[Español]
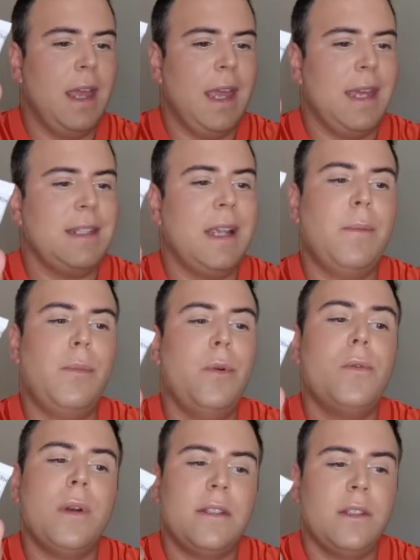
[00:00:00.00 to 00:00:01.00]
Es el Blue
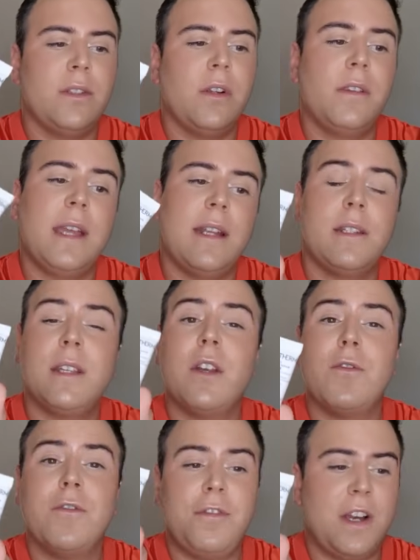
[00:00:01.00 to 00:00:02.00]
Retinol Night
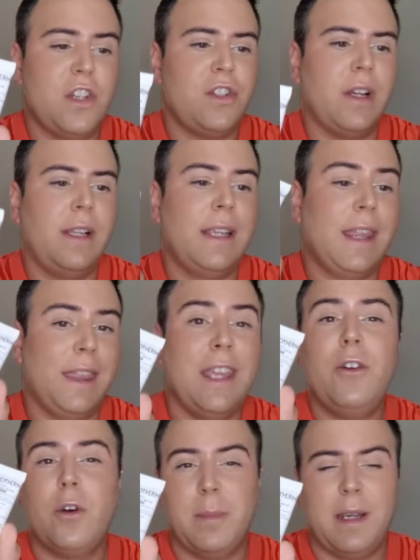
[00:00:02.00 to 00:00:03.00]
Serum Facial de
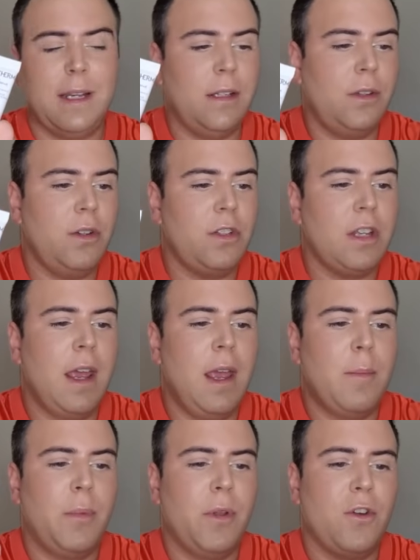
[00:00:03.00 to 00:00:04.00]
5 mililitros,
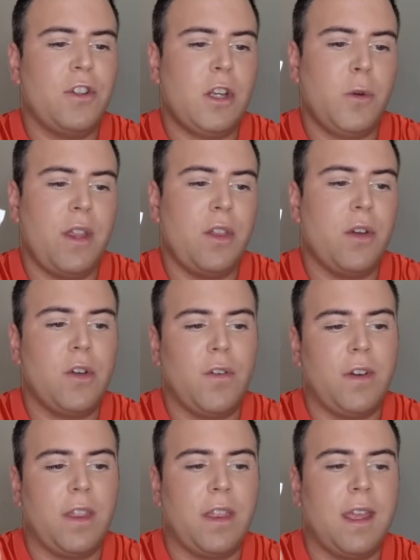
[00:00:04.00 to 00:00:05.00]
poderosa innovación que
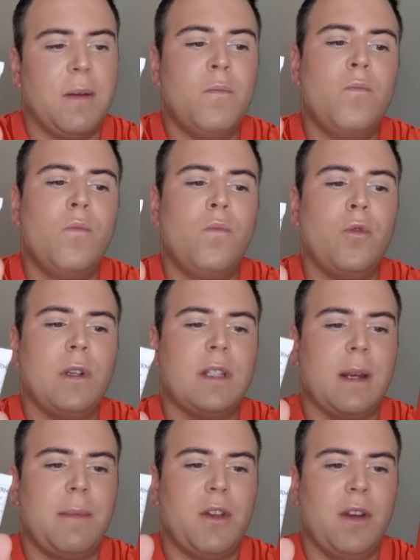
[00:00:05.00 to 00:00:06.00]
ofrece
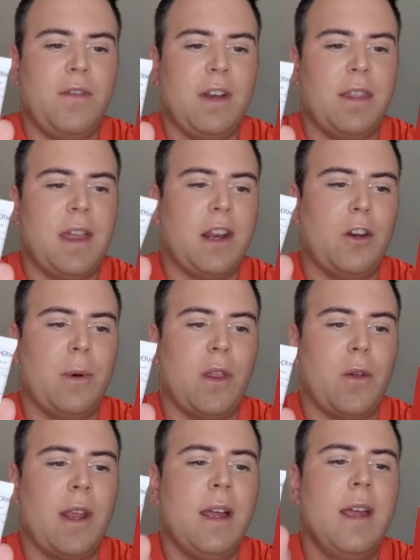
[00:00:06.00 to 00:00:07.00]
nuestra mayor eficacia
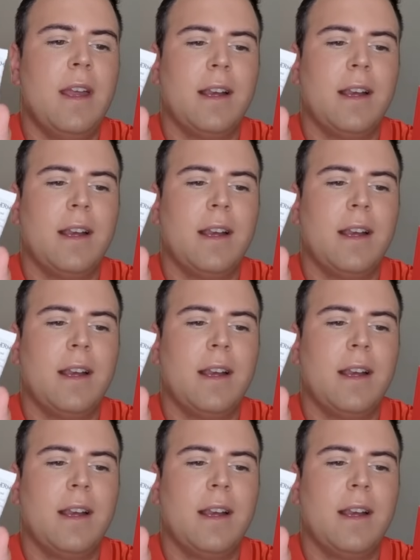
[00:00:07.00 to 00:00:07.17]
renovadora.